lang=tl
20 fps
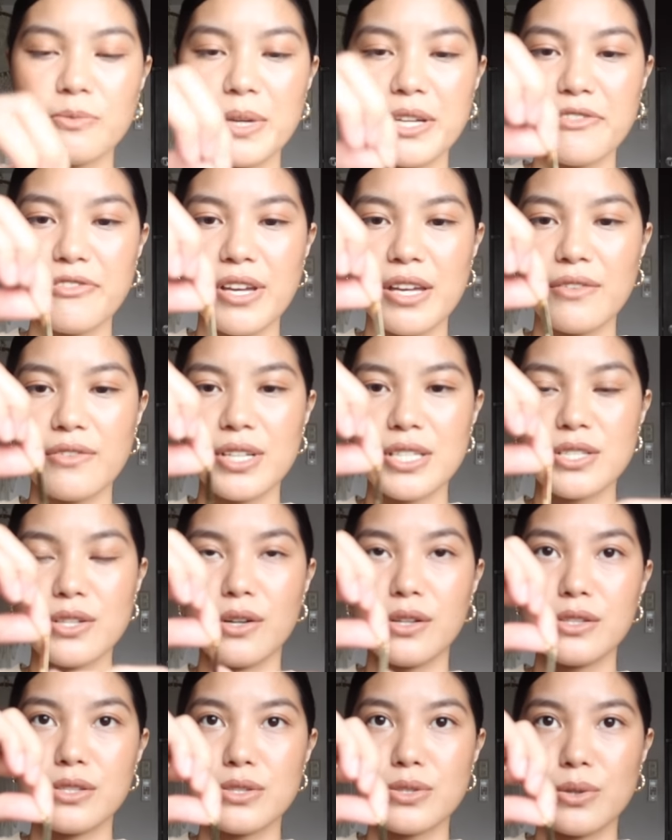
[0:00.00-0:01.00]
of my favorites
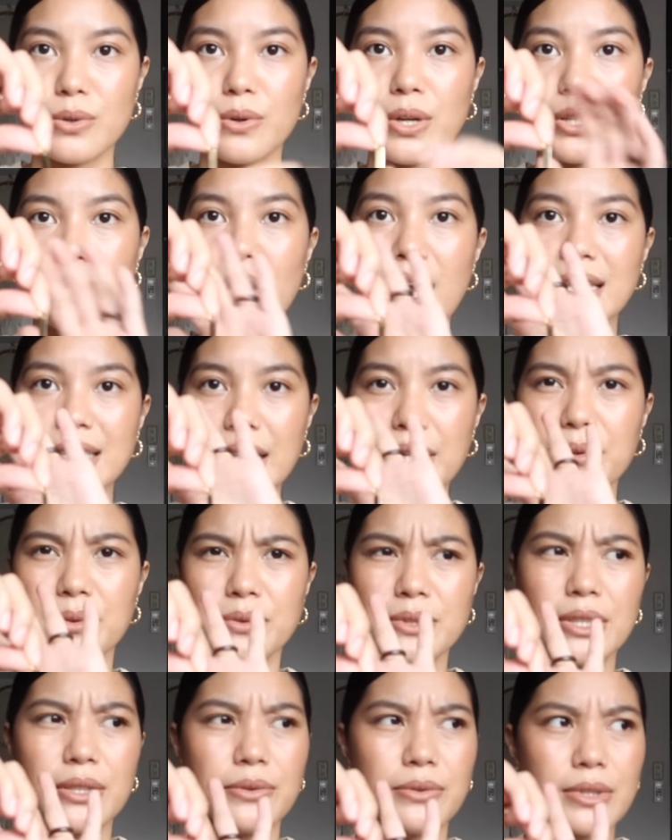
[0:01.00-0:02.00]
also. Ito ata
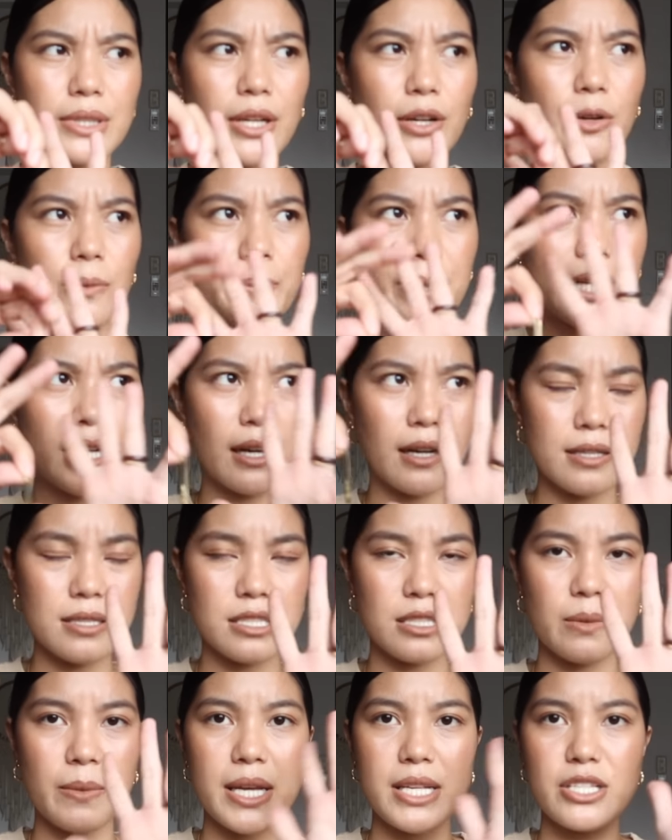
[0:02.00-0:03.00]
yung unang-unang kong
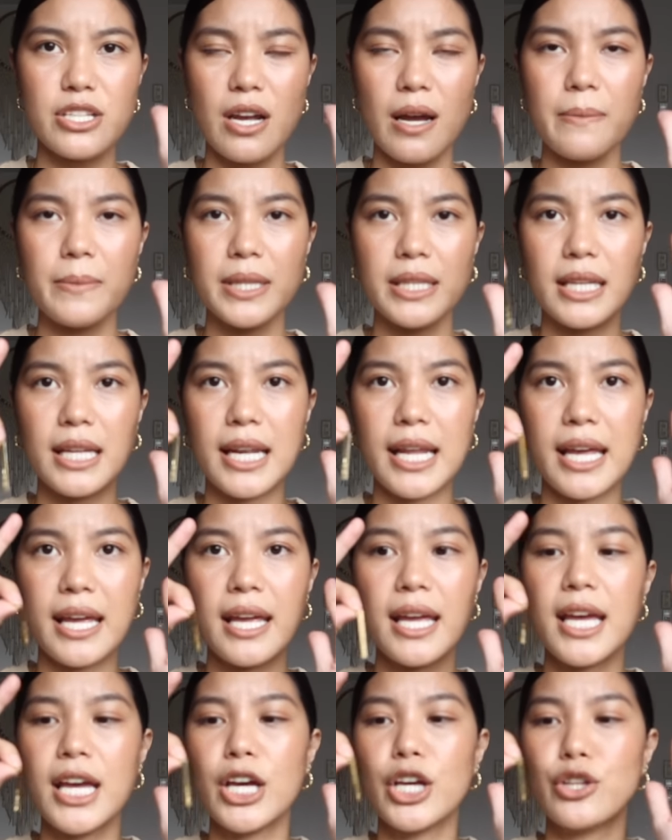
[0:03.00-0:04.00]
pinakustomize siya
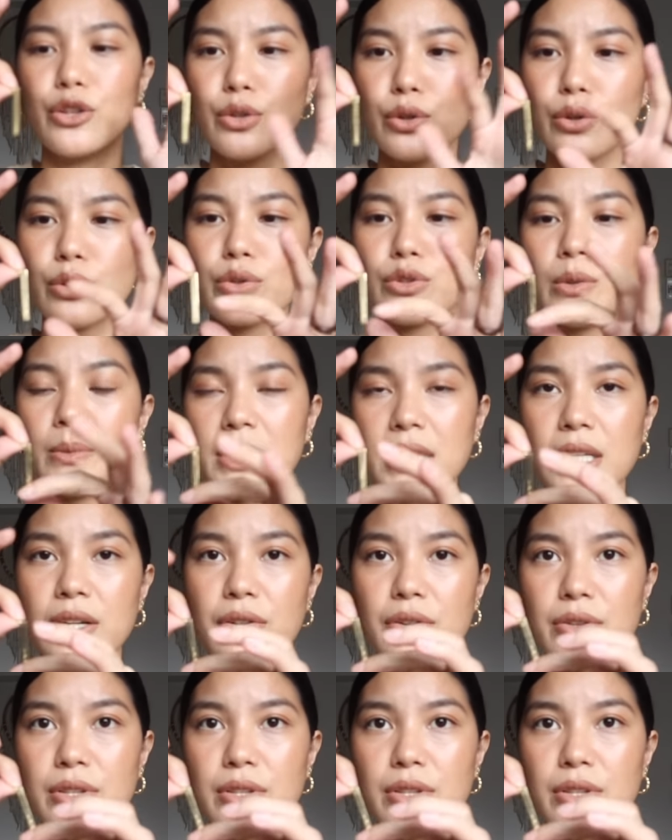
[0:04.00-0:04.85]
binili noong dumating